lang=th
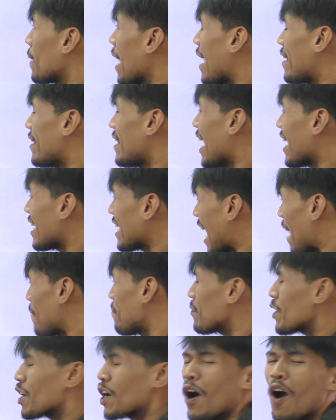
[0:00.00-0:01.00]
ขบขันดังนั้
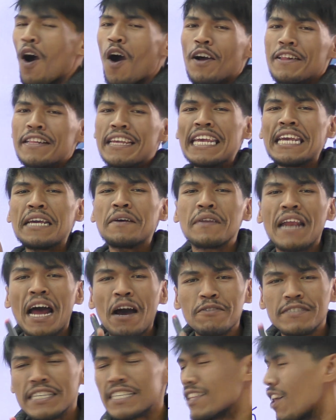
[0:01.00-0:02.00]
นข้อที่
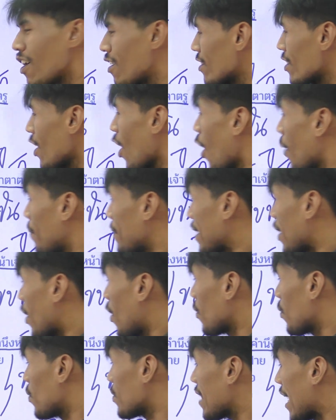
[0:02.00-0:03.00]
เราจะต้องตอบนี่
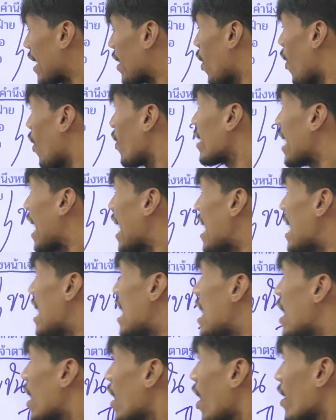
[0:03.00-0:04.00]
งองูตัดออกนะ
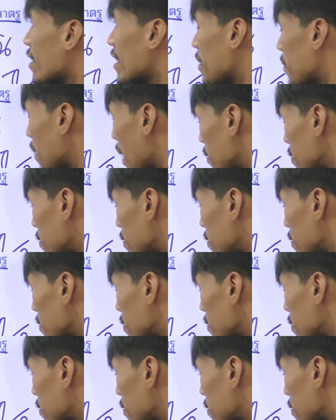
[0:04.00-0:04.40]
ข้อที่